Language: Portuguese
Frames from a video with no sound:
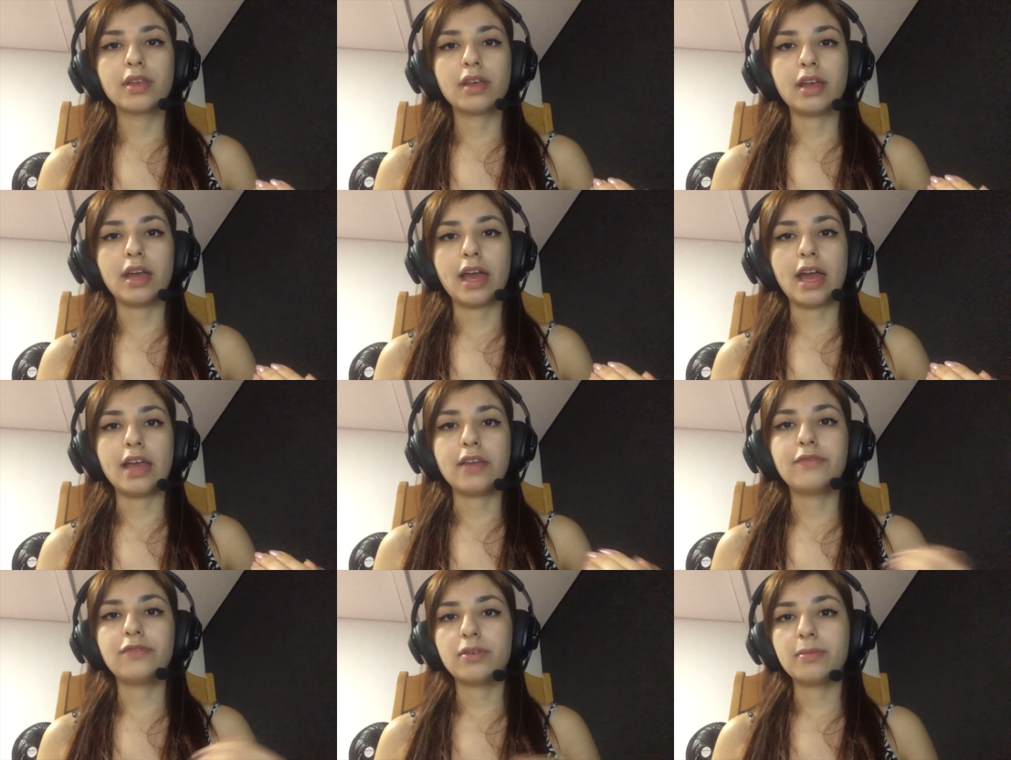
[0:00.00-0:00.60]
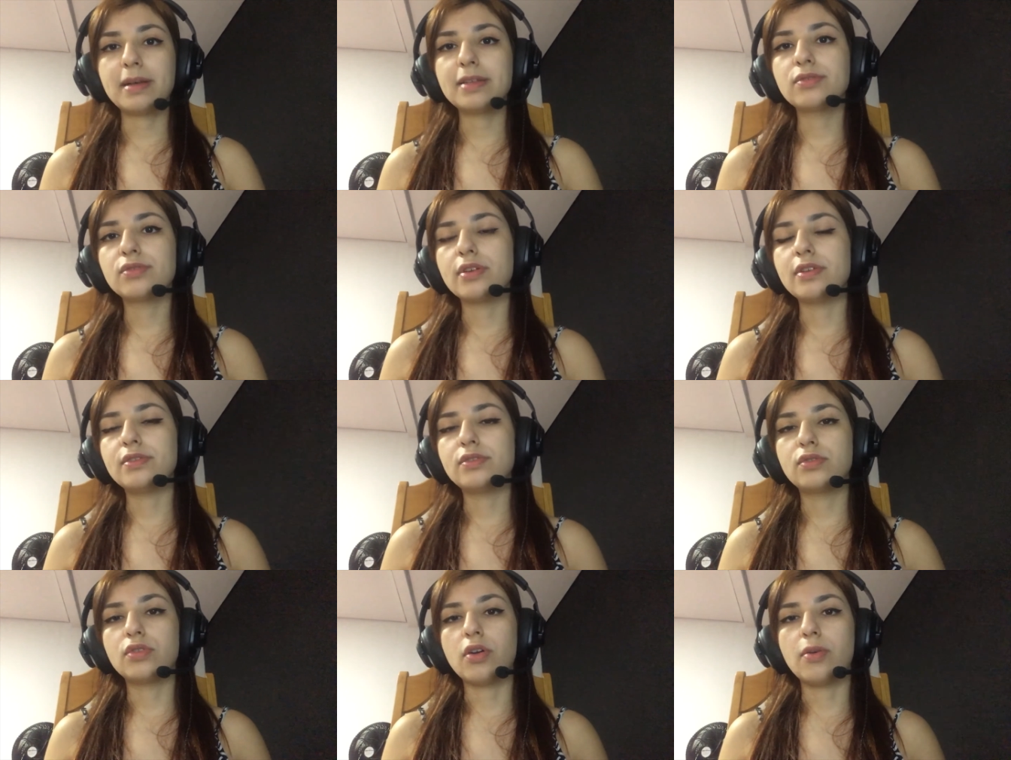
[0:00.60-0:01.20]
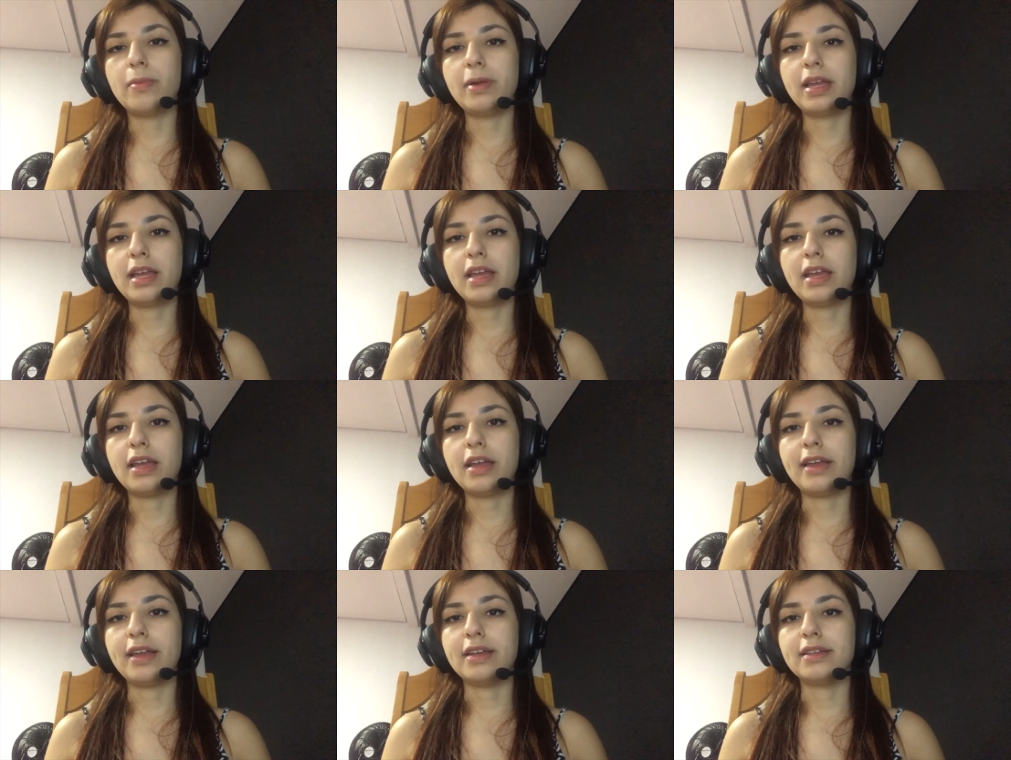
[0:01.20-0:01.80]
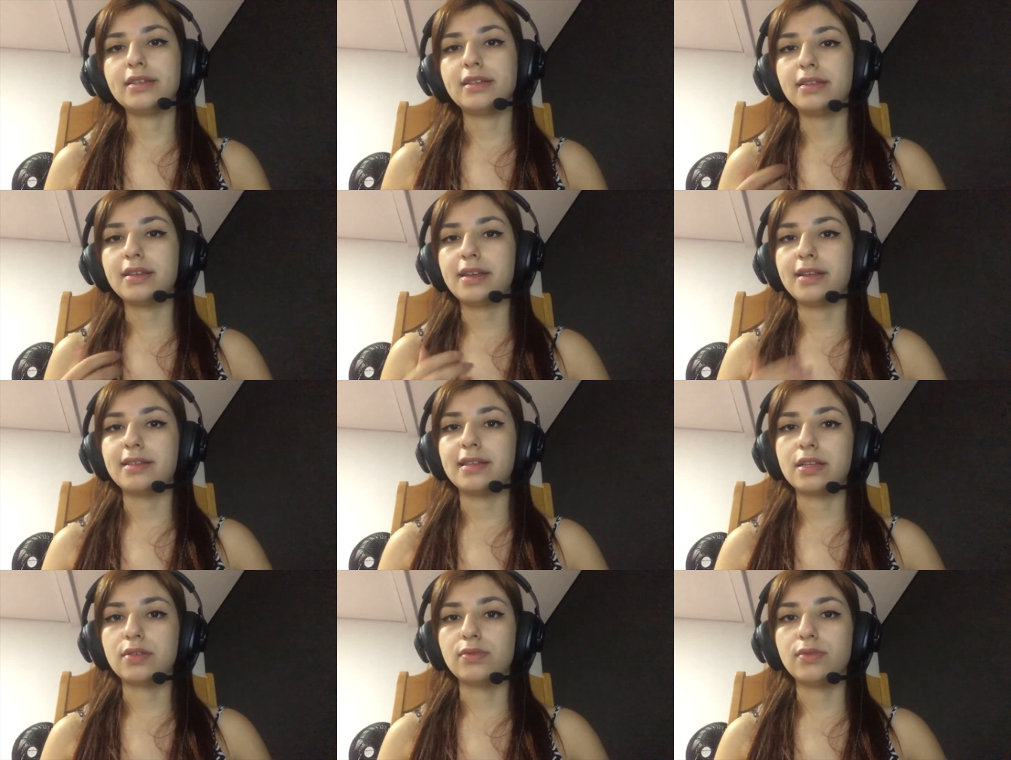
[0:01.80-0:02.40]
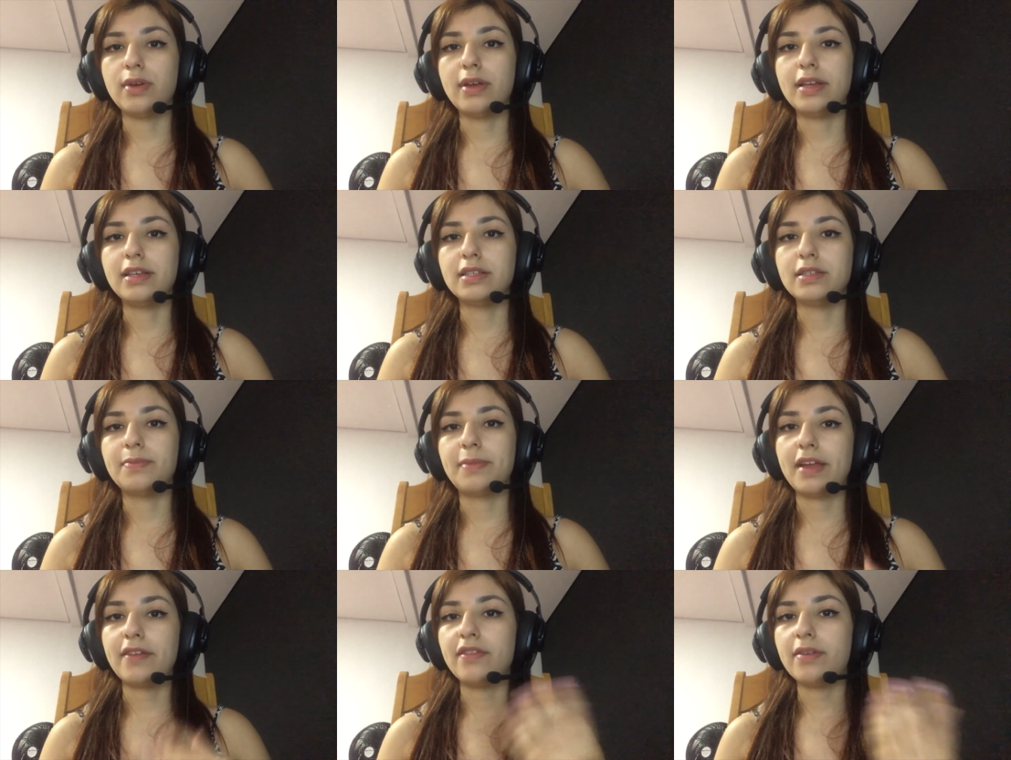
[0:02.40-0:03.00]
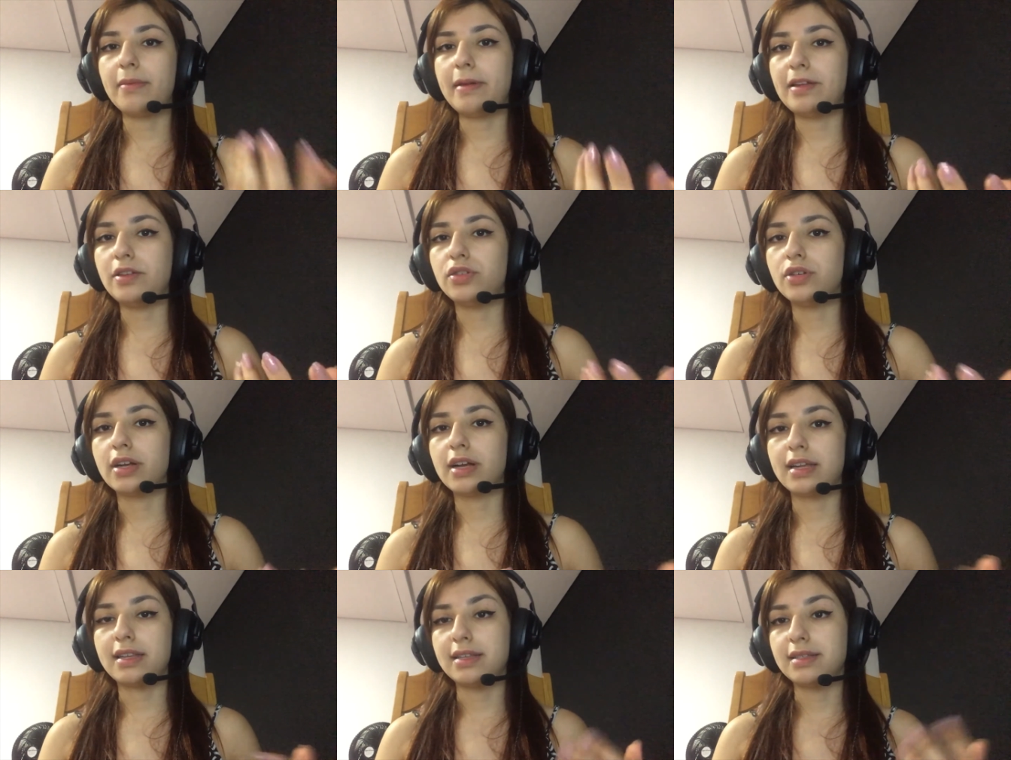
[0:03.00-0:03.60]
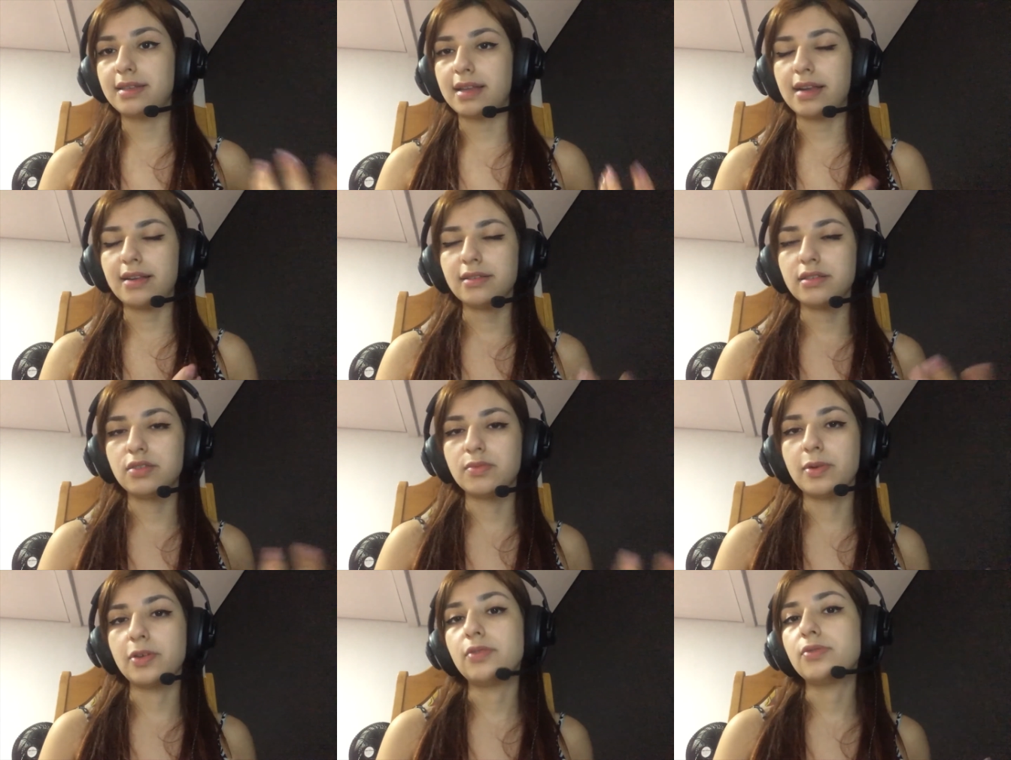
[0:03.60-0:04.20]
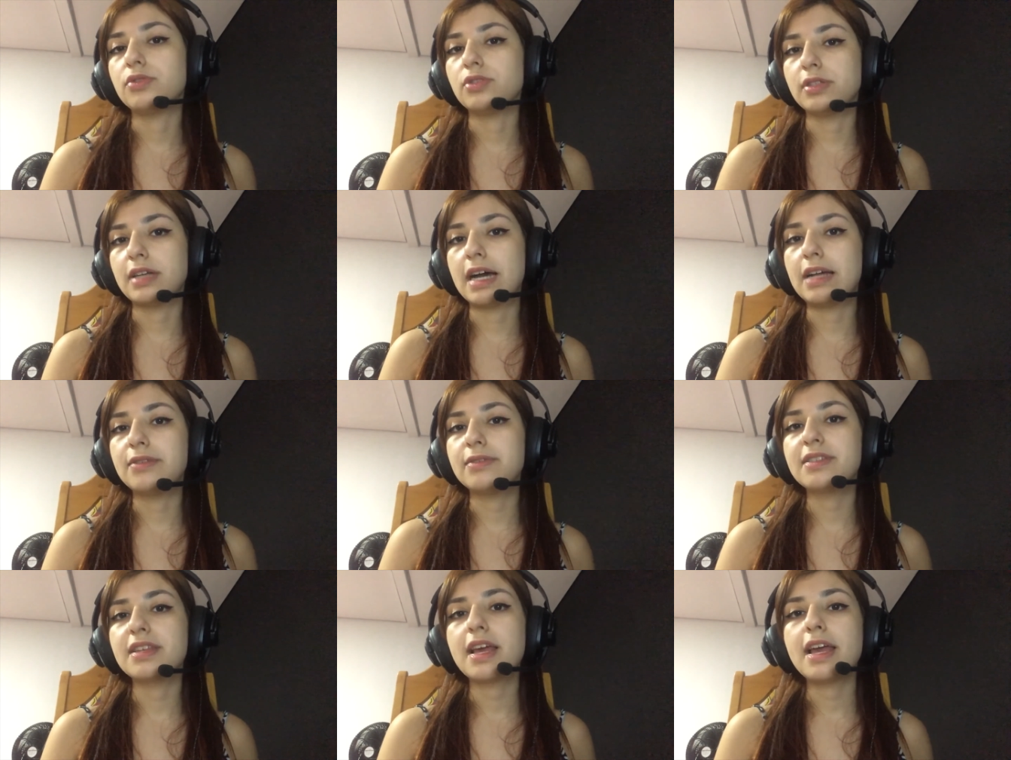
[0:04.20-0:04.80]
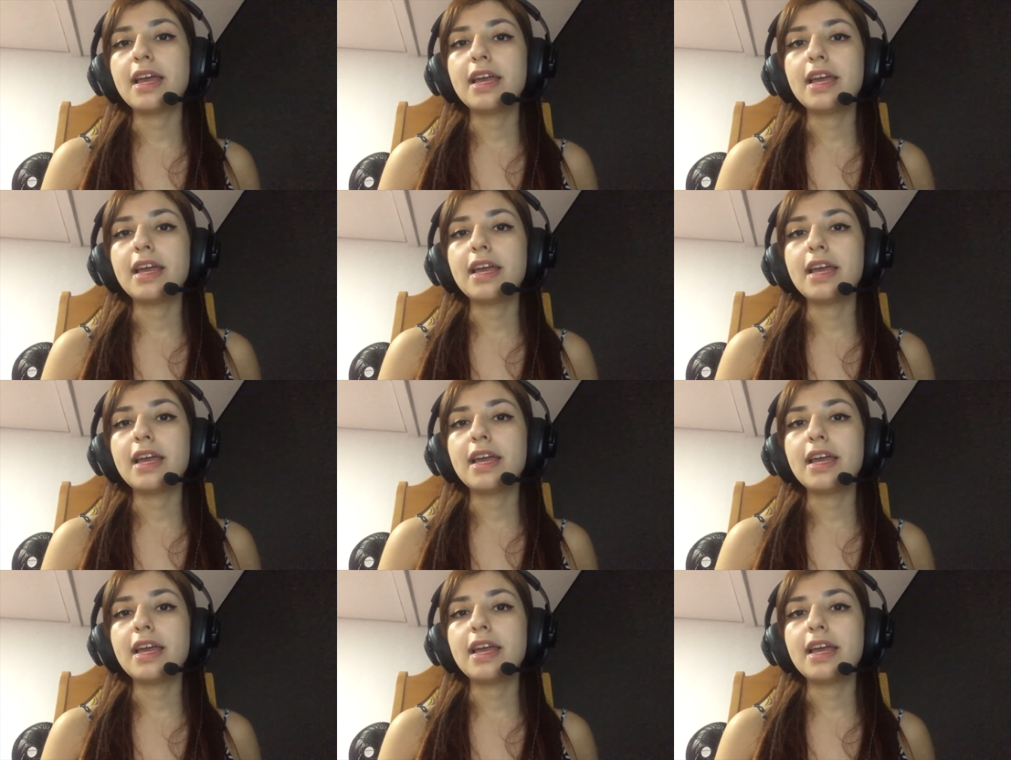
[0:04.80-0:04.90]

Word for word: é, informações sobre sinterizações previamente cadastradas no banco de dados